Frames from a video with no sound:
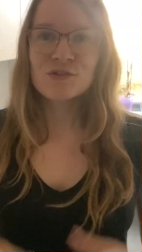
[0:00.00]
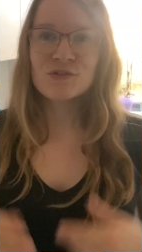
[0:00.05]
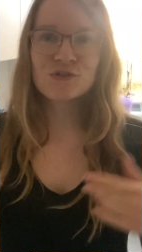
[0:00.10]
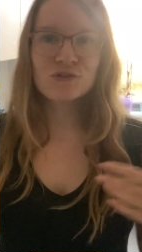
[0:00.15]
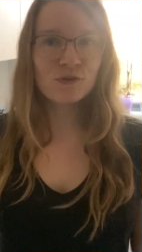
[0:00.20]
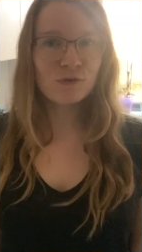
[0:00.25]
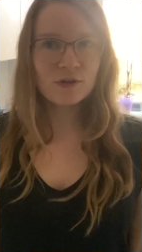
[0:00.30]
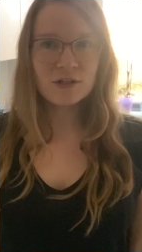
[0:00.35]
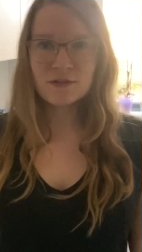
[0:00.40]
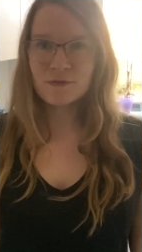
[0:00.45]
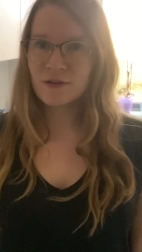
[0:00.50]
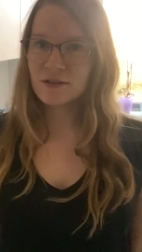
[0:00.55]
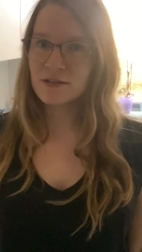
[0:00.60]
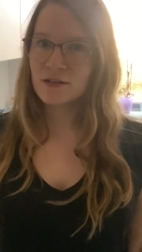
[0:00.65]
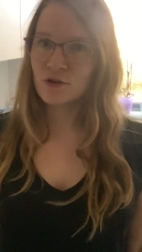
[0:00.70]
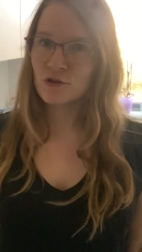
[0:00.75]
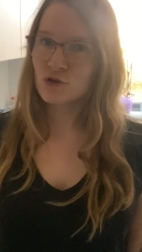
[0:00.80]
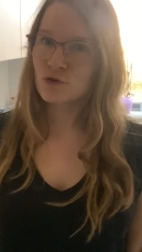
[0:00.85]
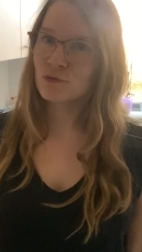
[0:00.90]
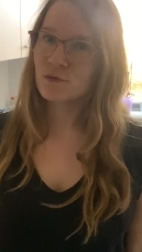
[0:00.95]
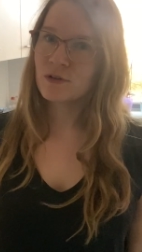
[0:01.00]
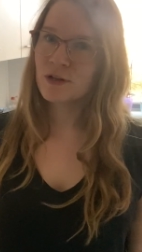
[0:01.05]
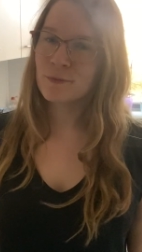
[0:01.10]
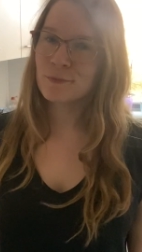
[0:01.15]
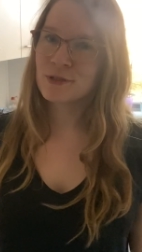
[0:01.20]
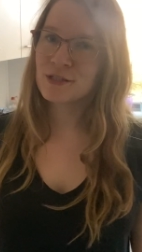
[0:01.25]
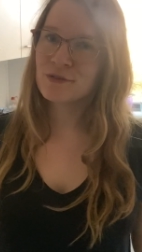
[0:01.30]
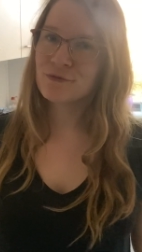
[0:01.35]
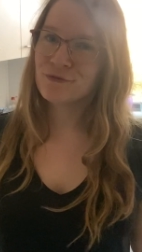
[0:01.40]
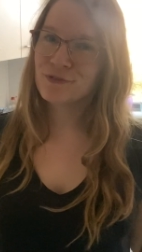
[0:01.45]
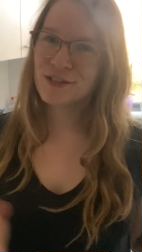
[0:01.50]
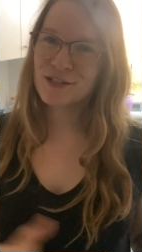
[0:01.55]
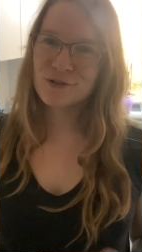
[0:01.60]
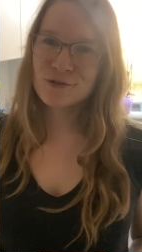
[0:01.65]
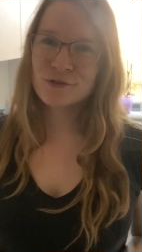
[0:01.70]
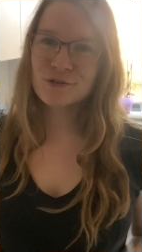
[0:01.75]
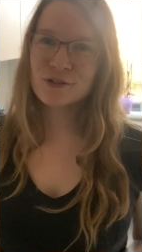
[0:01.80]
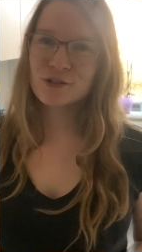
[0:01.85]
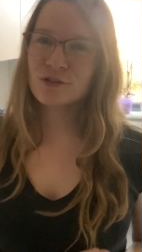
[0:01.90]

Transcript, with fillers: So, das war's dann auch schon wieder mit dem Video.